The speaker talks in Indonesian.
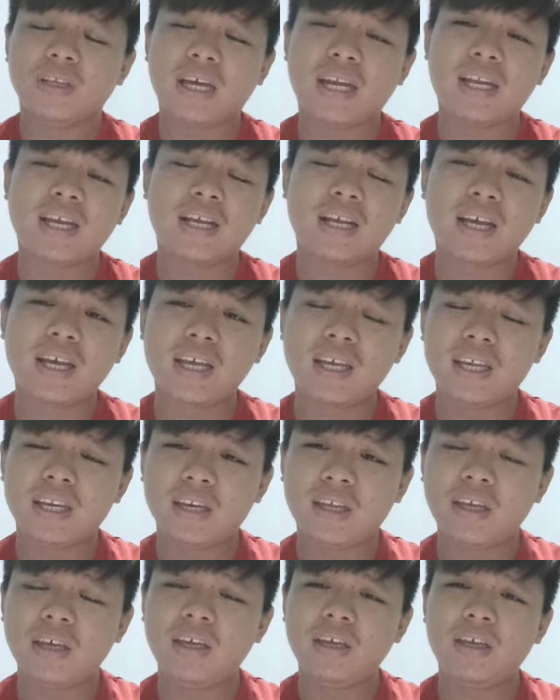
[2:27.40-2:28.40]
Adakah
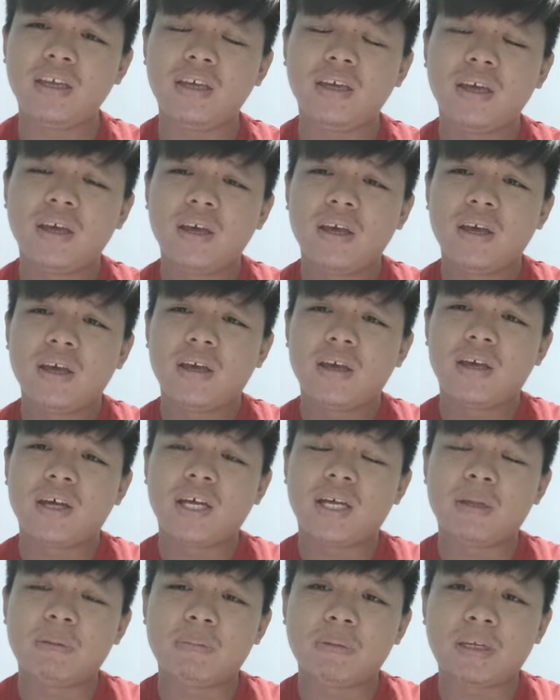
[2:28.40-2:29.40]
ini
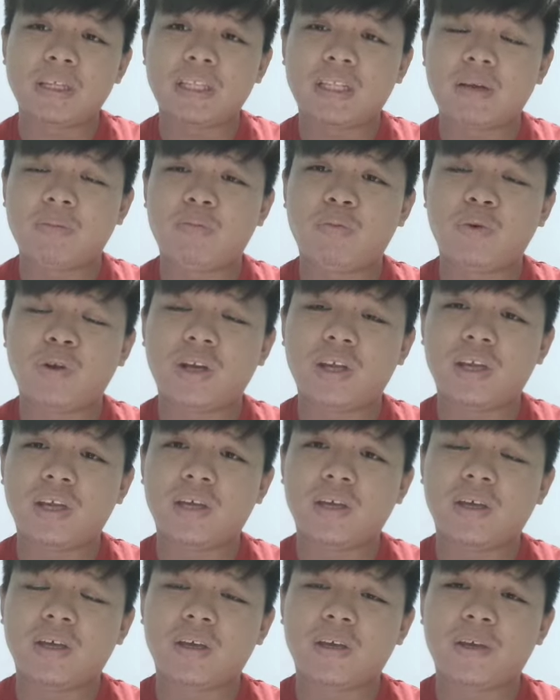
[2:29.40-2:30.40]
um, kita
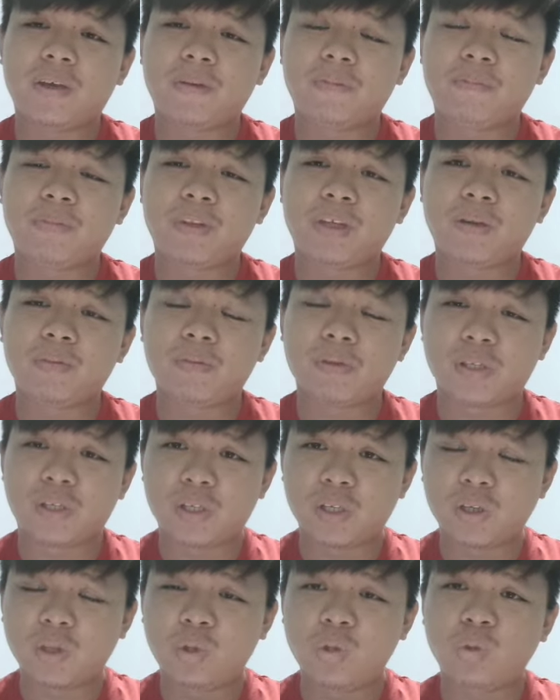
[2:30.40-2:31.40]
boleh um,
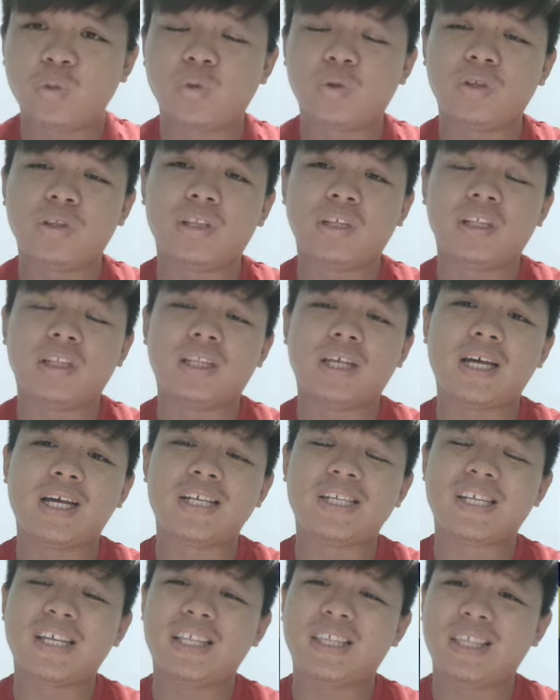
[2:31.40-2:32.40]
sentuh
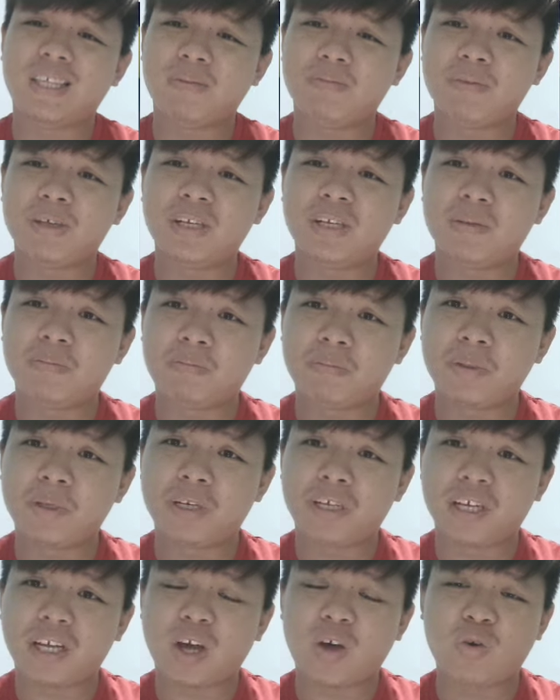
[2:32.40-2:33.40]
tentang sentimen
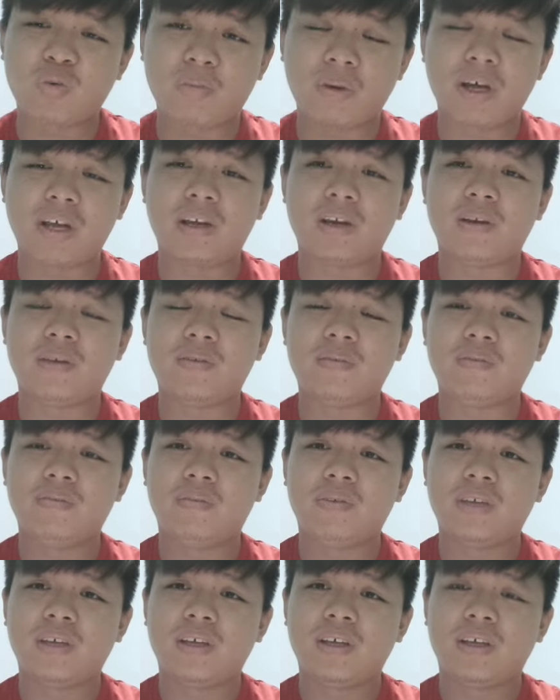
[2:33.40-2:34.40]
perkauman?
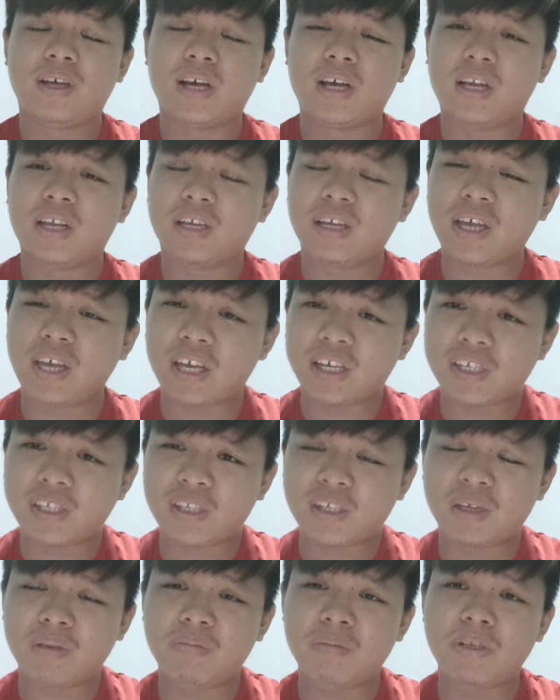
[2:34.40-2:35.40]
Adakah
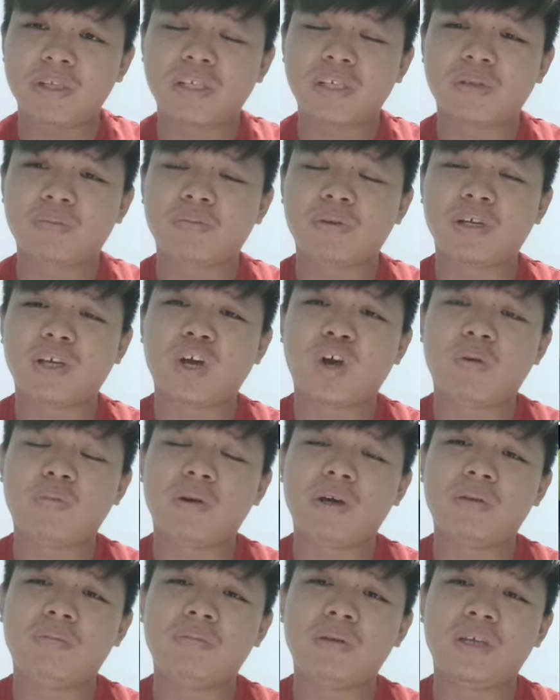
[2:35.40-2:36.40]
ekstremis
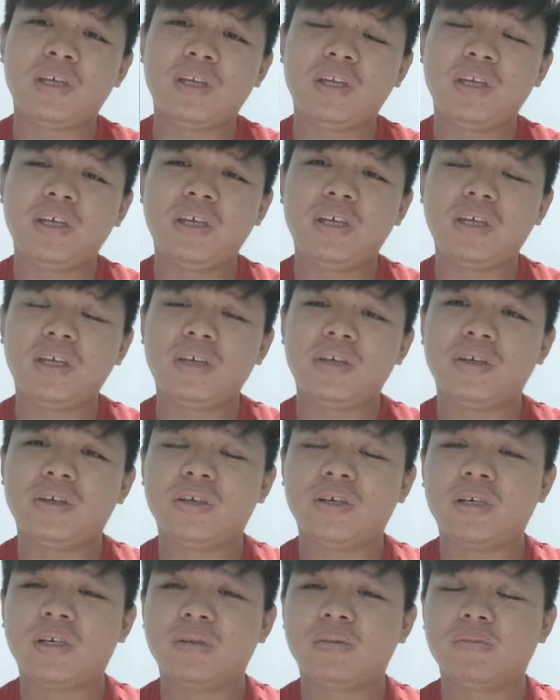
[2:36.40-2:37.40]
perkauman begini
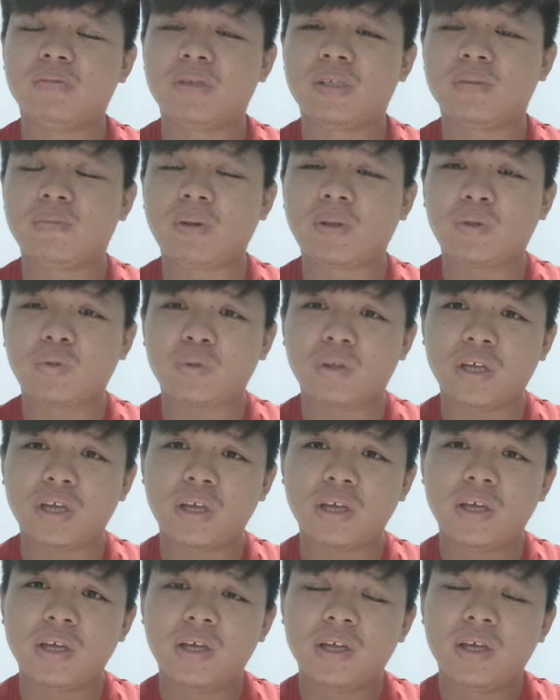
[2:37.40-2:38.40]
um,
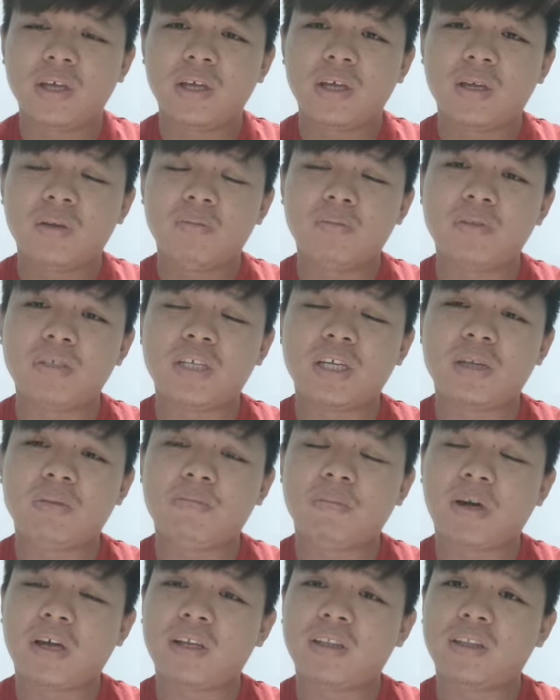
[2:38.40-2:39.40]
sepatutnya
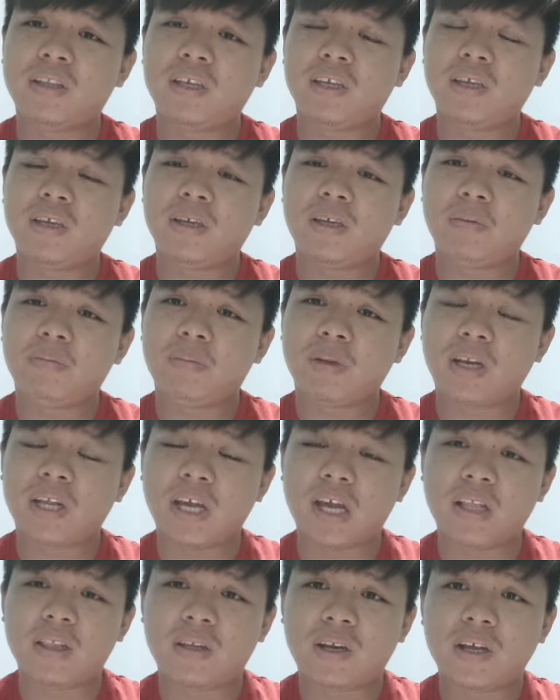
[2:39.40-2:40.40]
menjadi parti
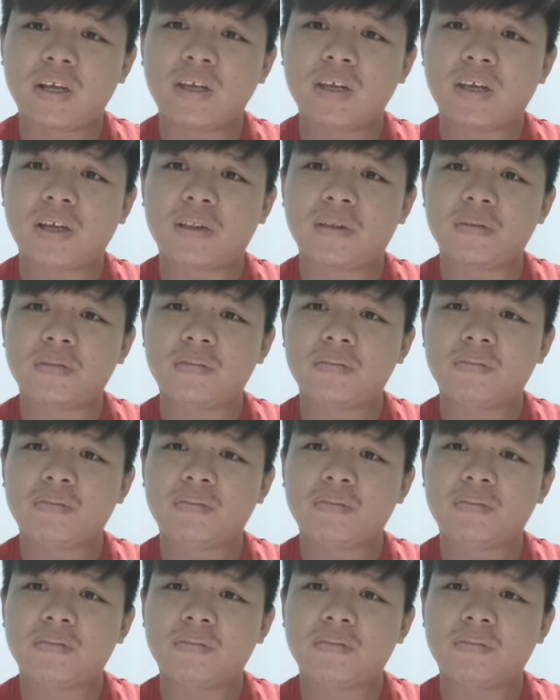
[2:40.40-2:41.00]
pilihan rakyat?